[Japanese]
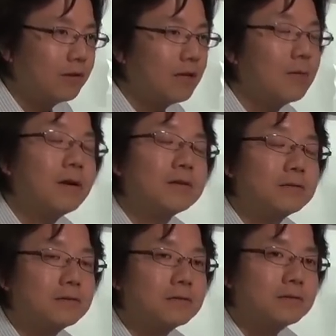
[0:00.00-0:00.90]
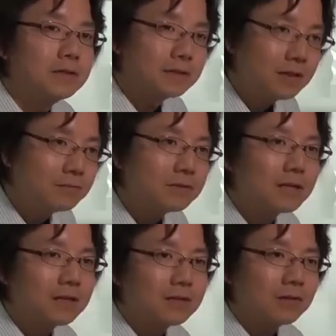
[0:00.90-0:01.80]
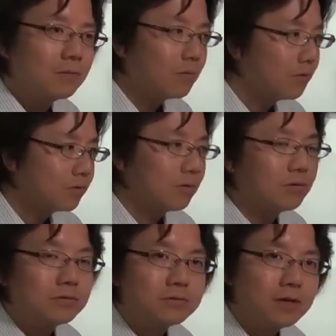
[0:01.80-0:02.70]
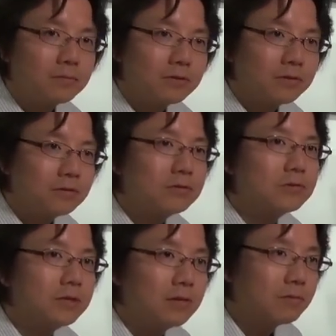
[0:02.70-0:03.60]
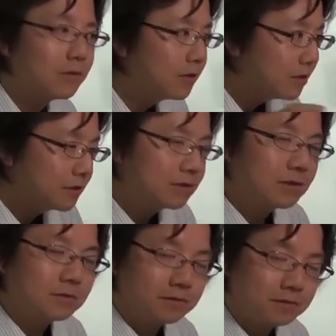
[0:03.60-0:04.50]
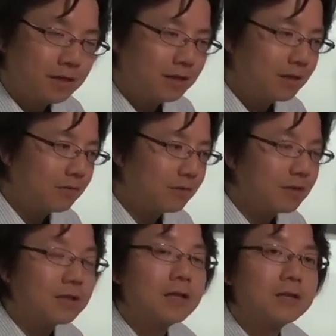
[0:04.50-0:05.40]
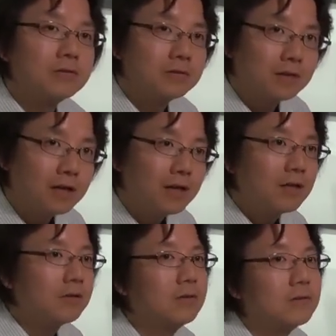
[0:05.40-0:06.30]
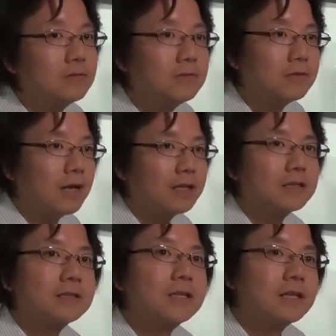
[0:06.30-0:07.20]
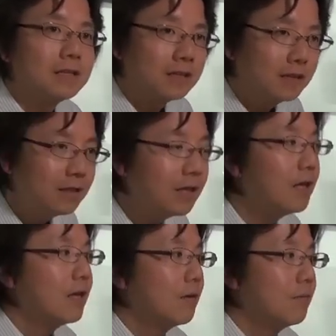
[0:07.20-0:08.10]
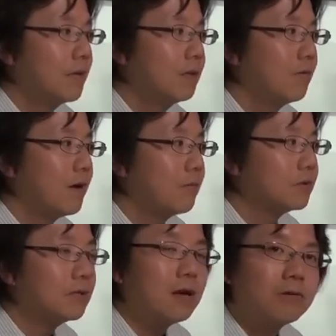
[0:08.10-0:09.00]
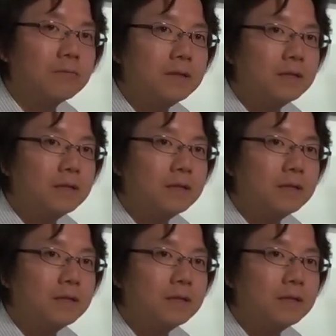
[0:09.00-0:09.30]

エアバッグですねぶつかった時にボンと膨らむような風船をどうやってちっちゃく、えー、折りたたんでおくかというふうな話であったりあとは持ち運